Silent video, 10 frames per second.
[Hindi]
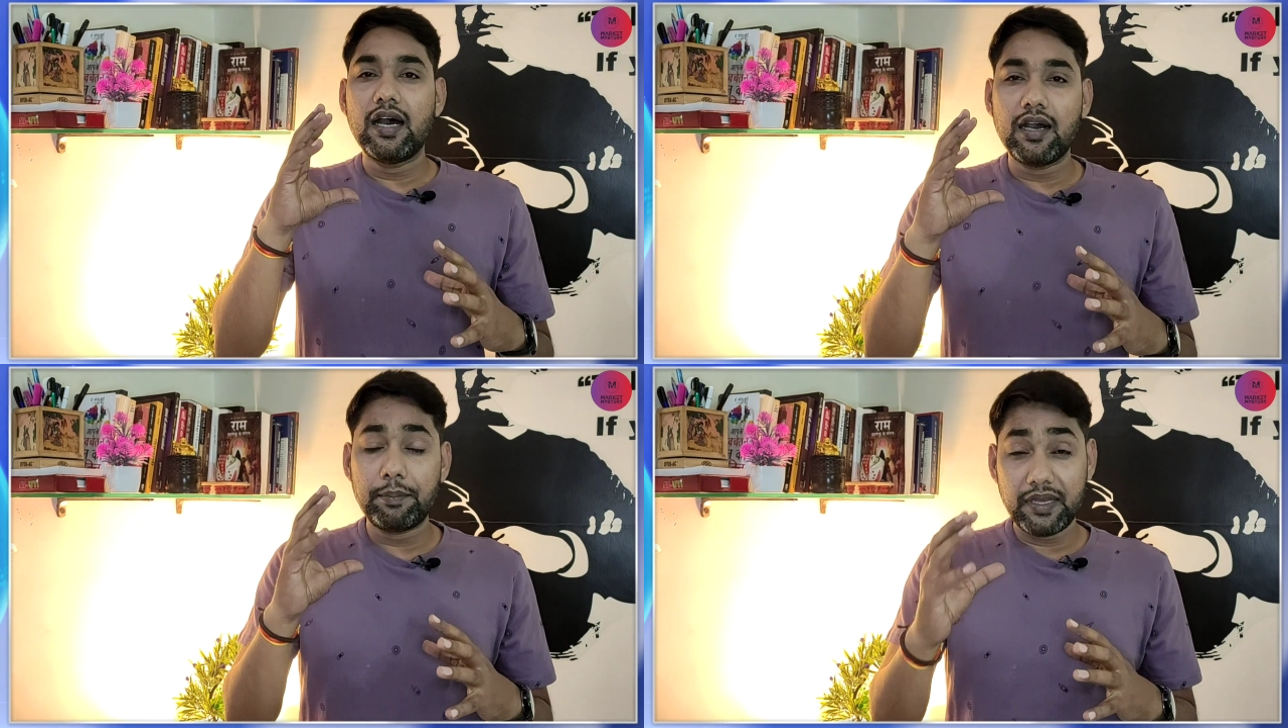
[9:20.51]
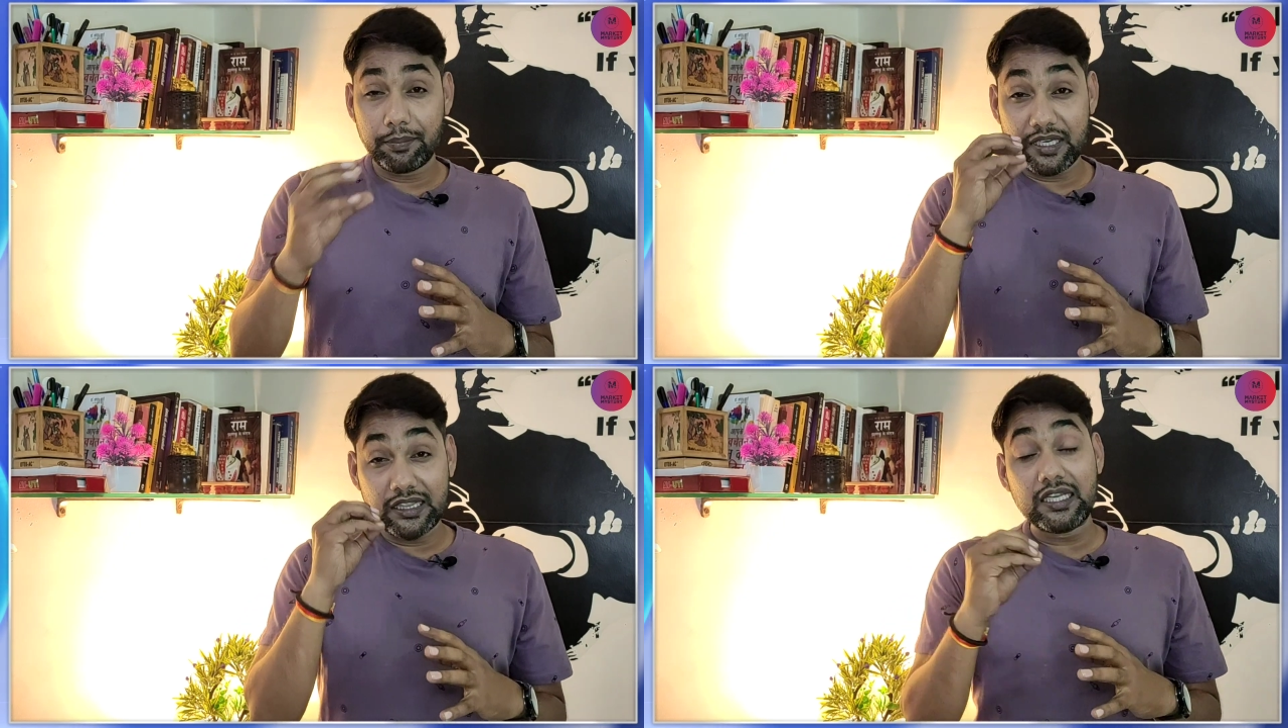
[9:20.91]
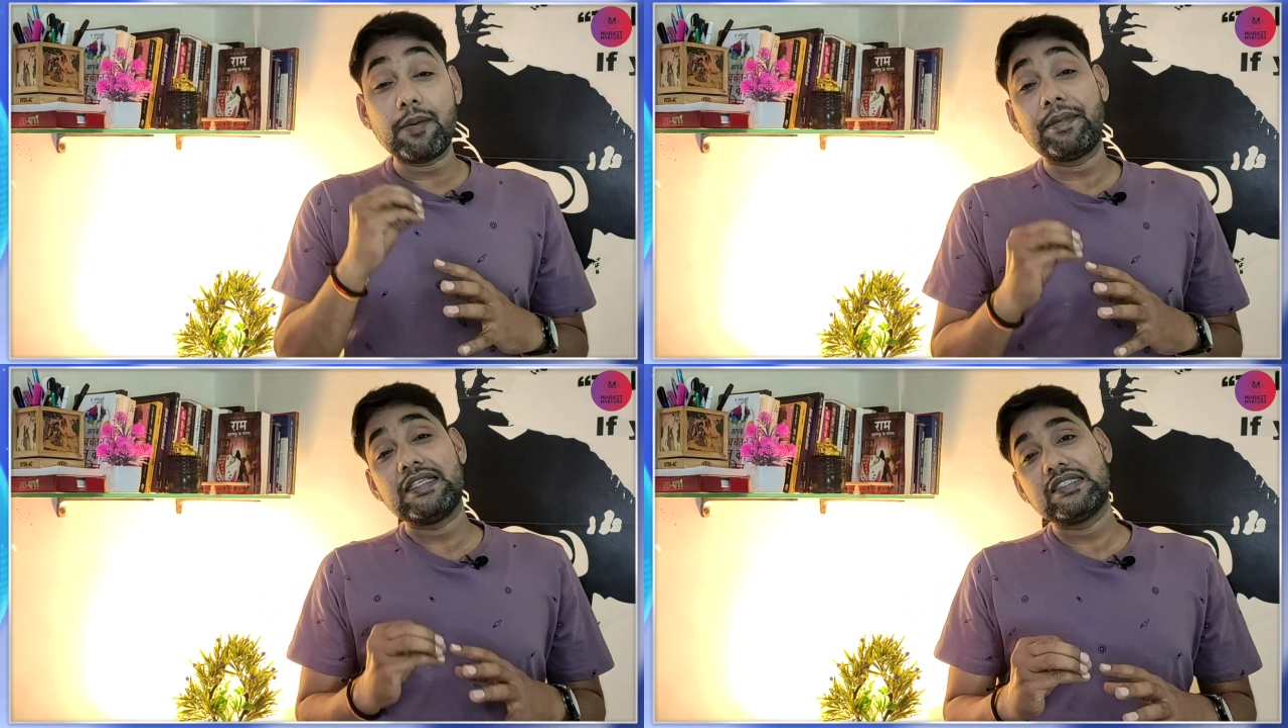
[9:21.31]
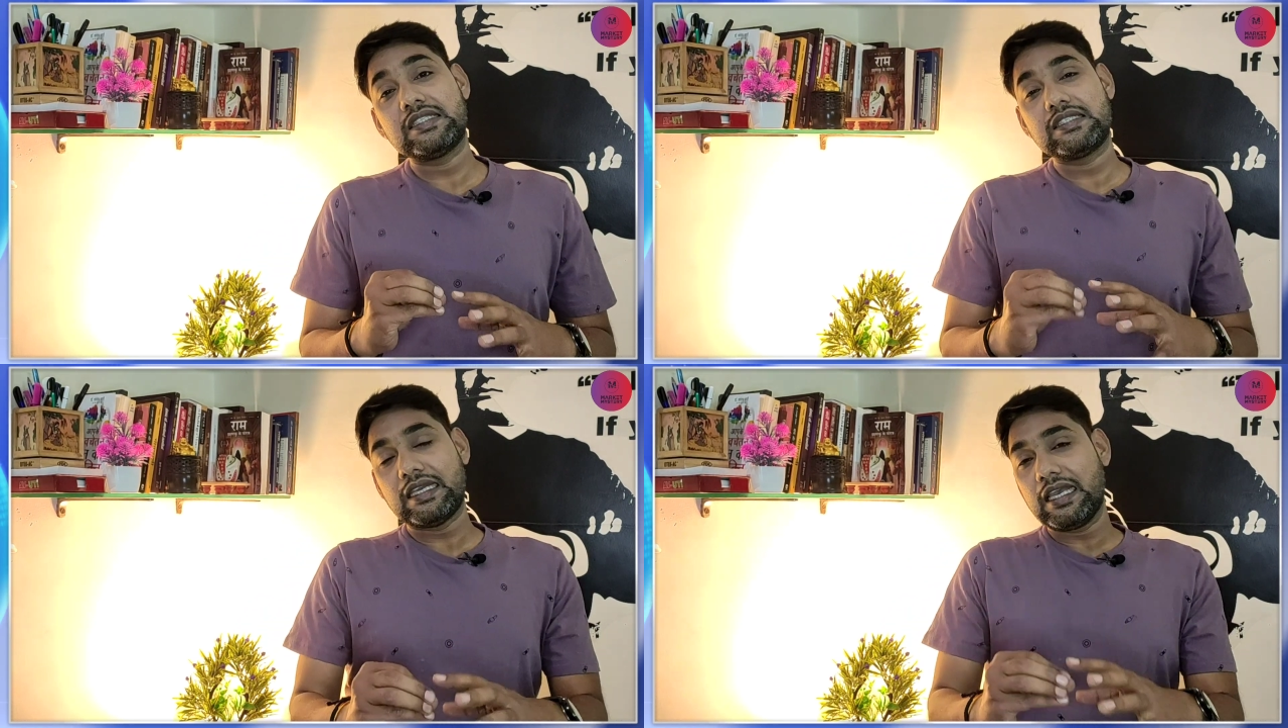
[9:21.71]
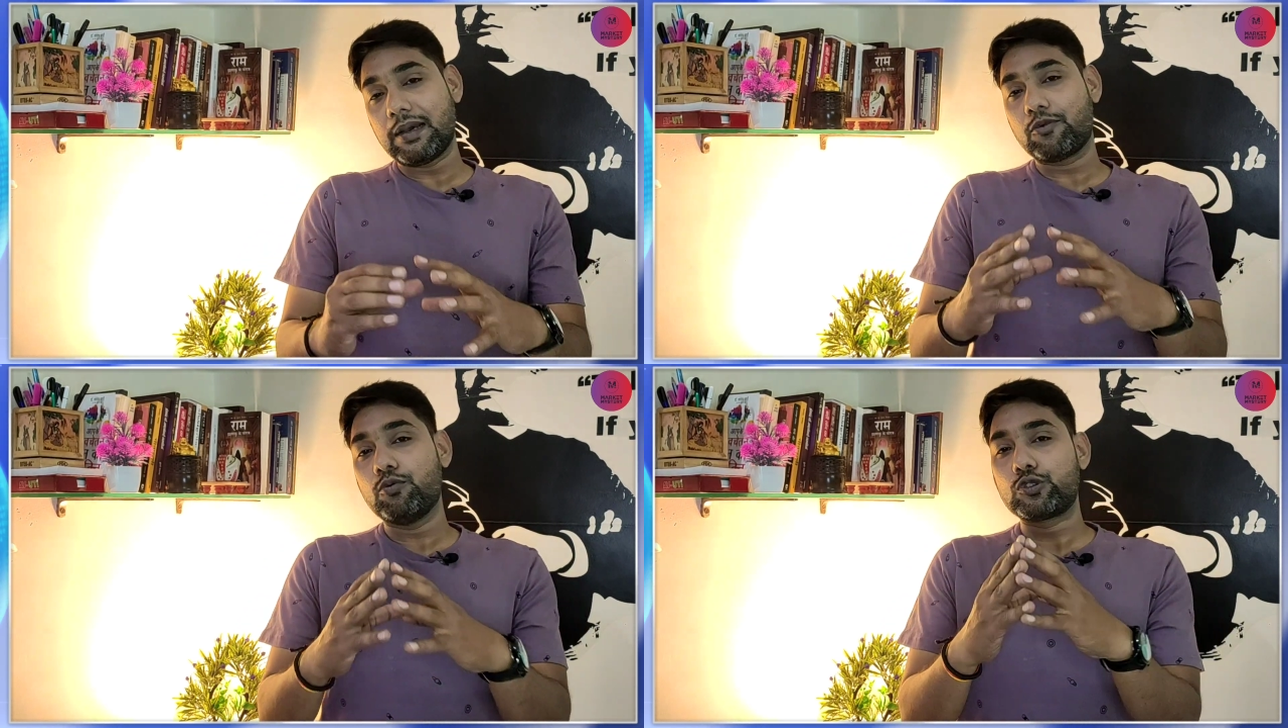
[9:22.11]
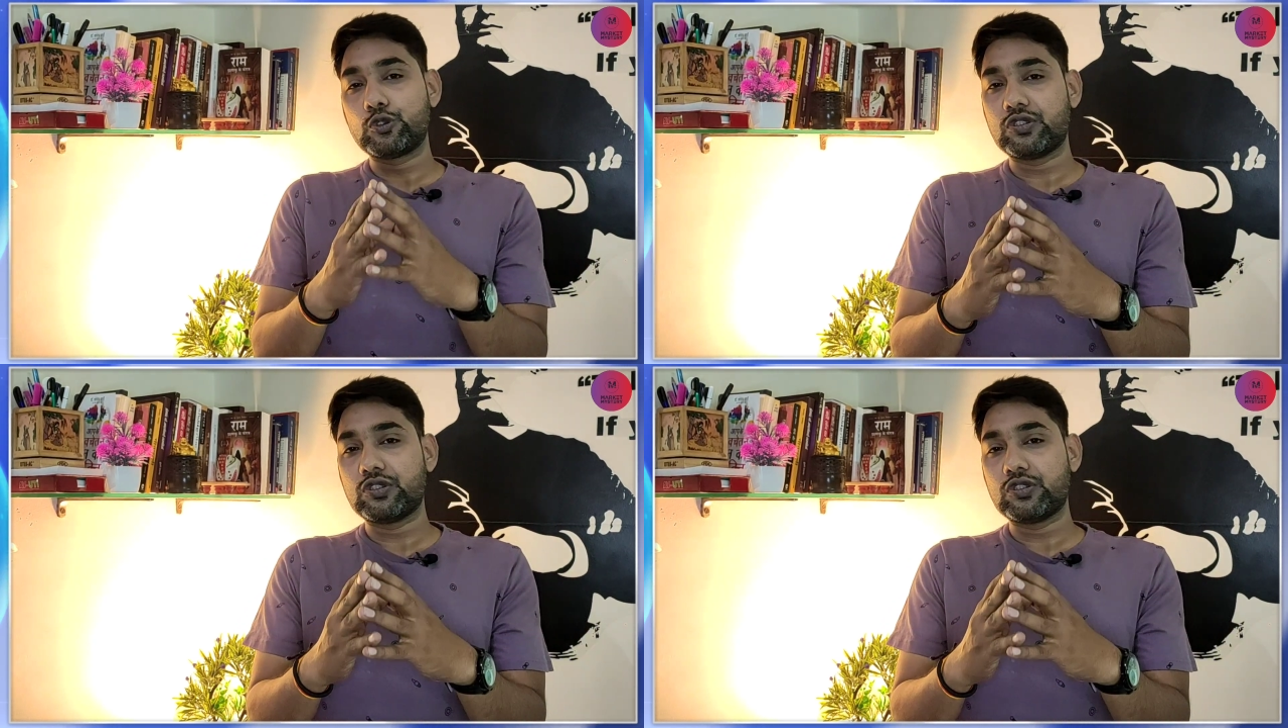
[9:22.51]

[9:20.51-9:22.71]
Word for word: आप कितना पेंशन चाहिए आपको वो